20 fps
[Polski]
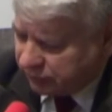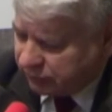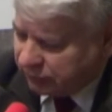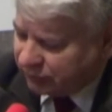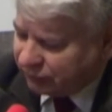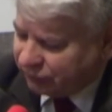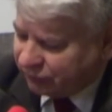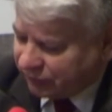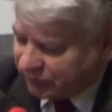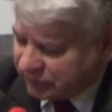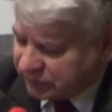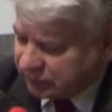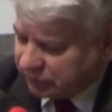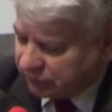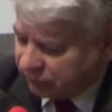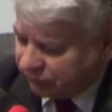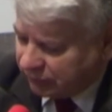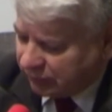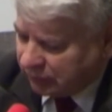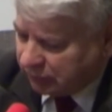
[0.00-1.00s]
ogóle w
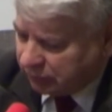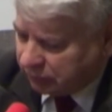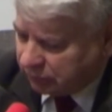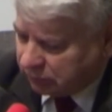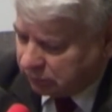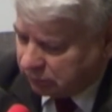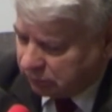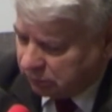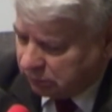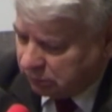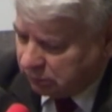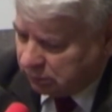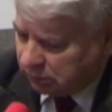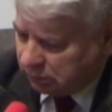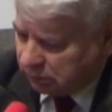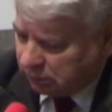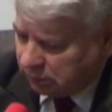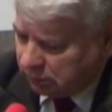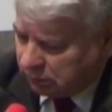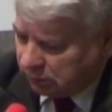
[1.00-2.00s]
kwestionowaniu
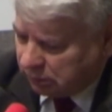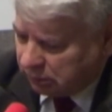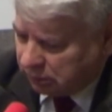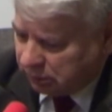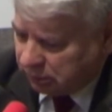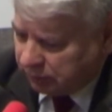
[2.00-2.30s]
e,